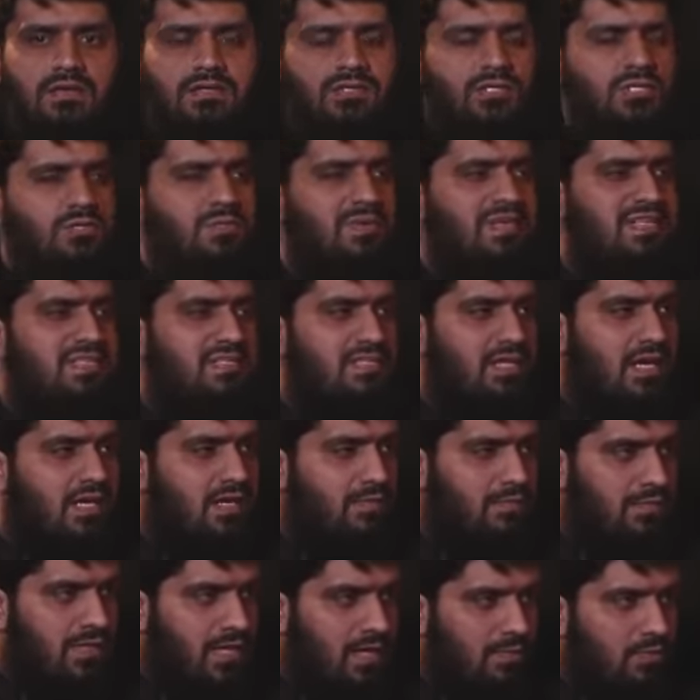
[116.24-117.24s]
कि जिसमें इंसान
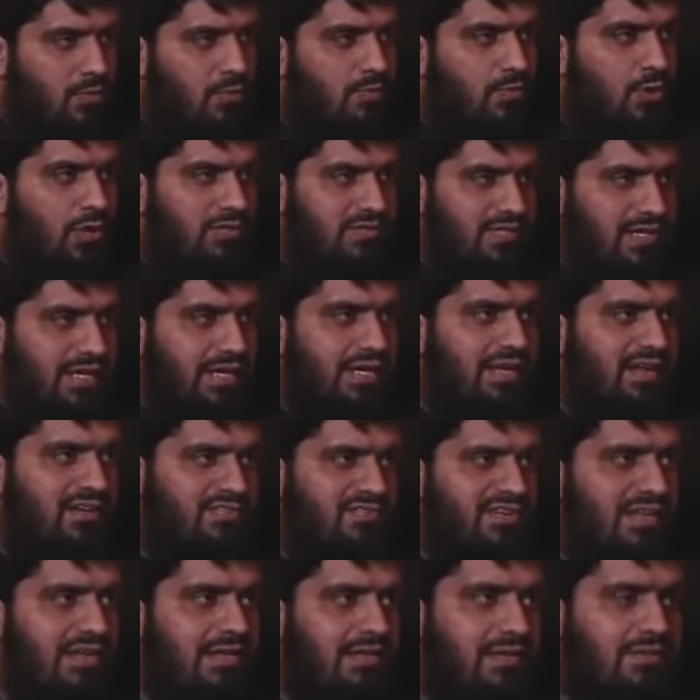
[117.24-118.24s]
अपने आप को बहुत अकेला
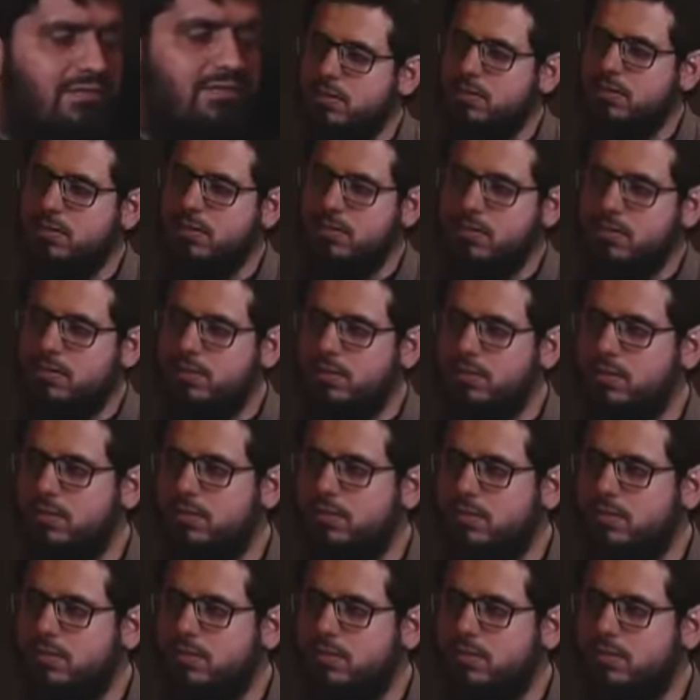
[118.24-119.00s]
फील करता है